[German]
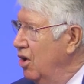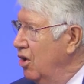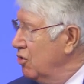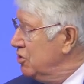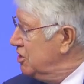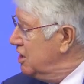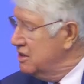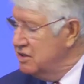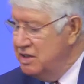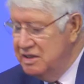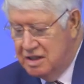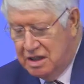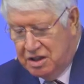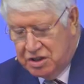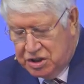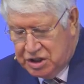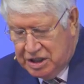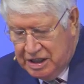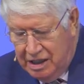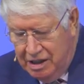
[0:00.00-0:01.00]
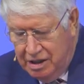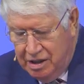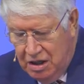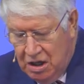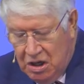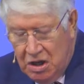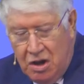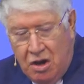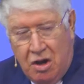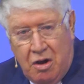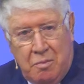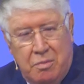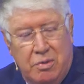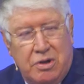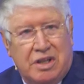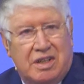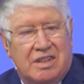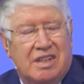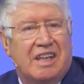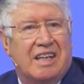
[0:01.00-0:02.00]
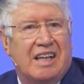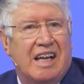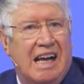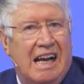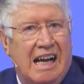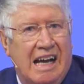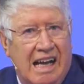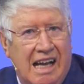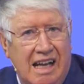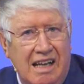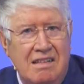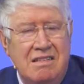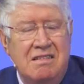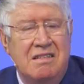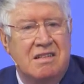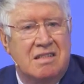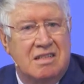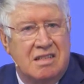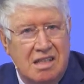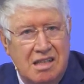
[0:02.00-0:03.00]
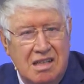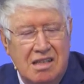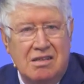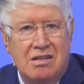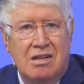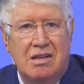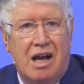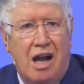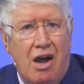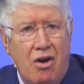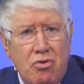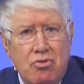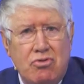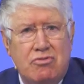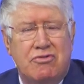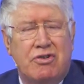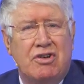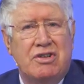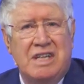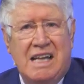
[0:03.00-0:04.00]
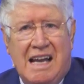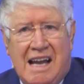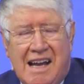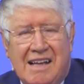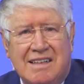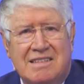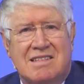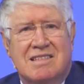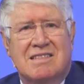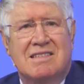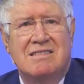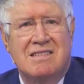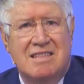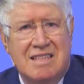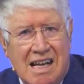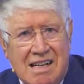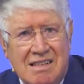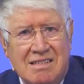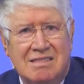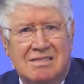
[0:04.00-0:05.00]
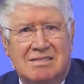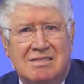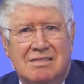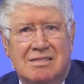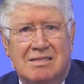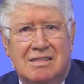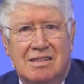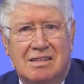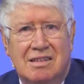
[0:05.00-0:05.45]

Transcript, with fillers: Und an dieser Stelle möchte ich allen denen auch von Herzen danken,